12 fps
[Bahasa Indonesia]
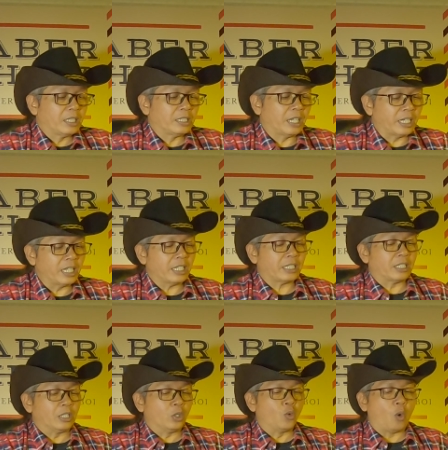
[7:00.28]
jadi
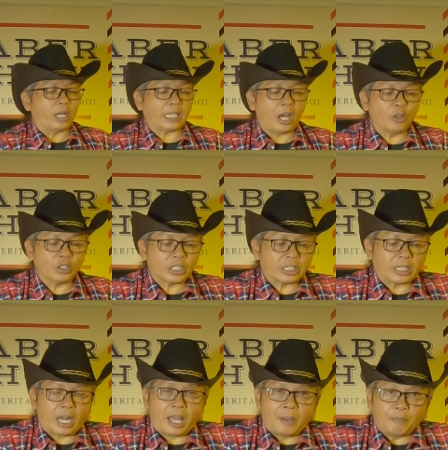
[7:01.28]
dua tahun
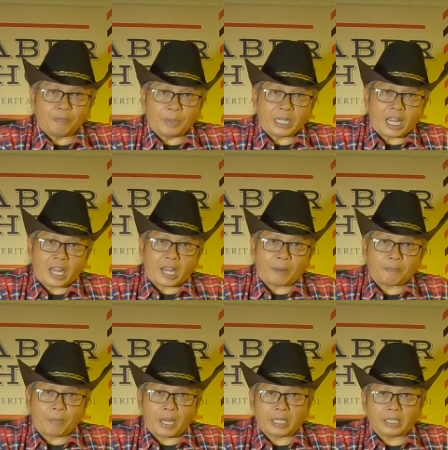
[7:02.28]
setelah
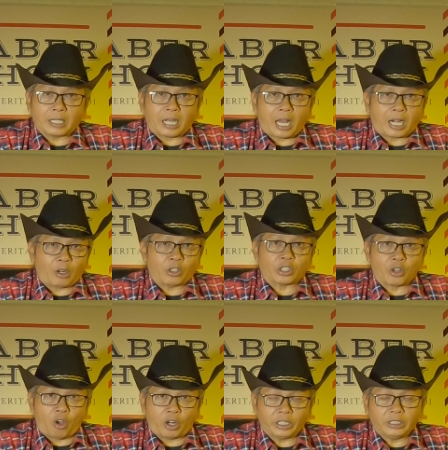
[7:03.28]
penangkapan Carlos
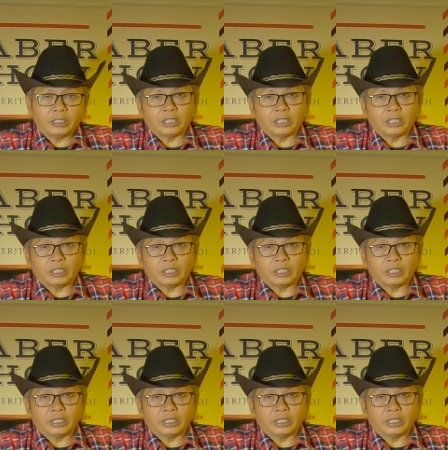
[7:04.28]
Ghosn